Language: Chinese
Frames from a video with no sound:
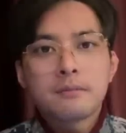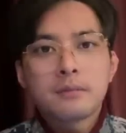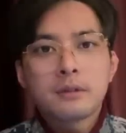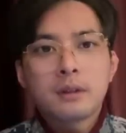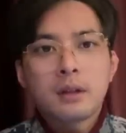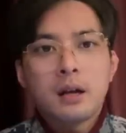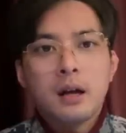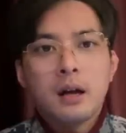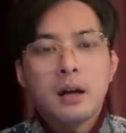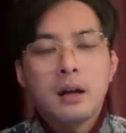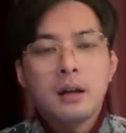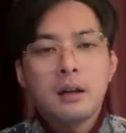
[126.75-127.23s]

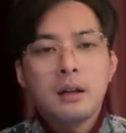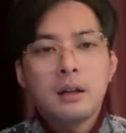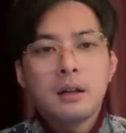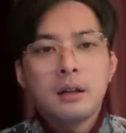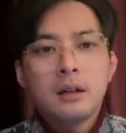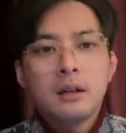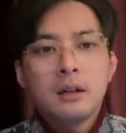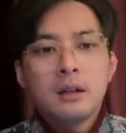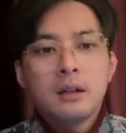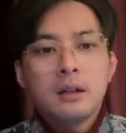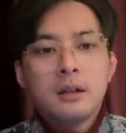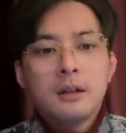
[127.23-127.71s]
啊。
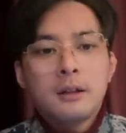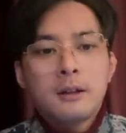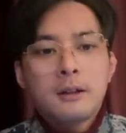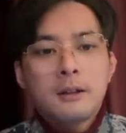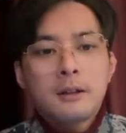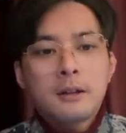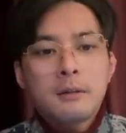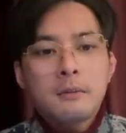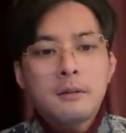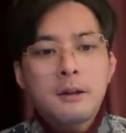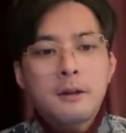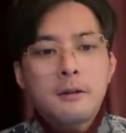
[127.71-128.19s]

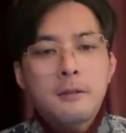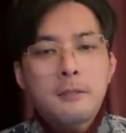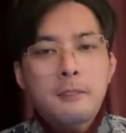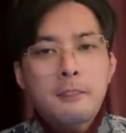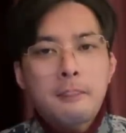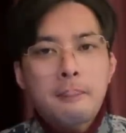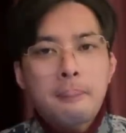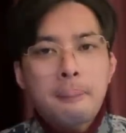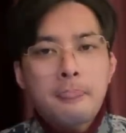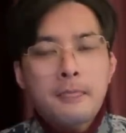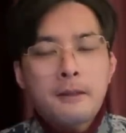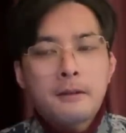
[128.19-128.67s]
那么
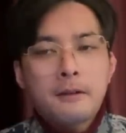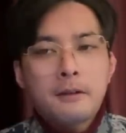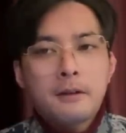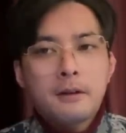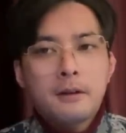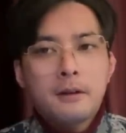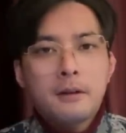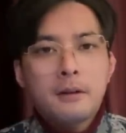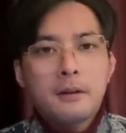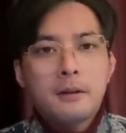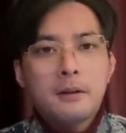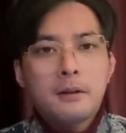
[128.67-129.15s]

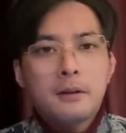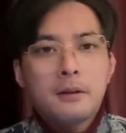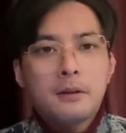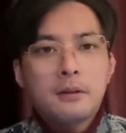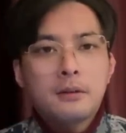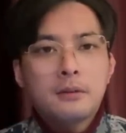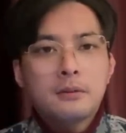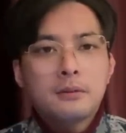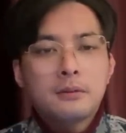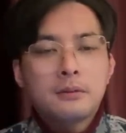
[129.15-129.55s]
呃，